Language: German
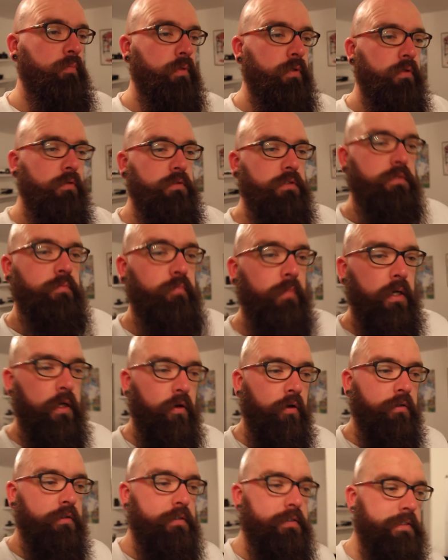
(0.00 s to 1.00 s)
benutzen mehr
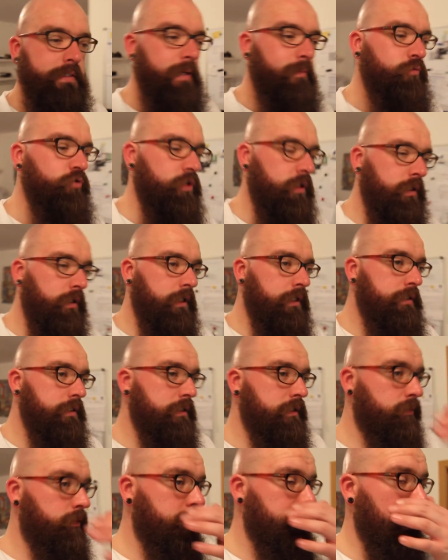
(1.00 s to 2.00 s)
Leute Snapchat
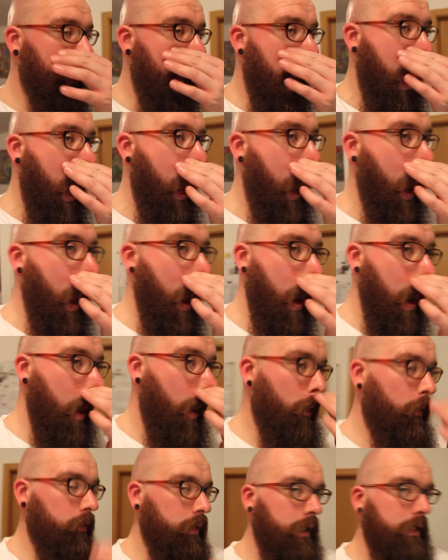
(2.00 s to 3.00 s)
als Twitter
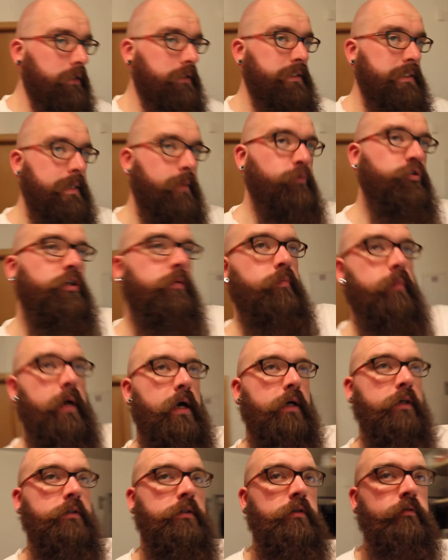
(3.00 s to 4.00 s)
oder hat Snapchat
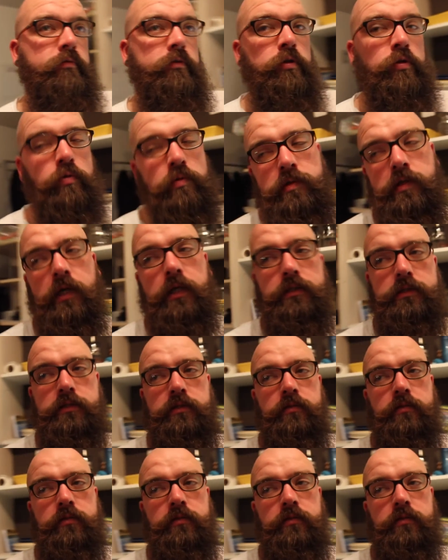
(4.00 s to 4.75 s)
mehr aktive User als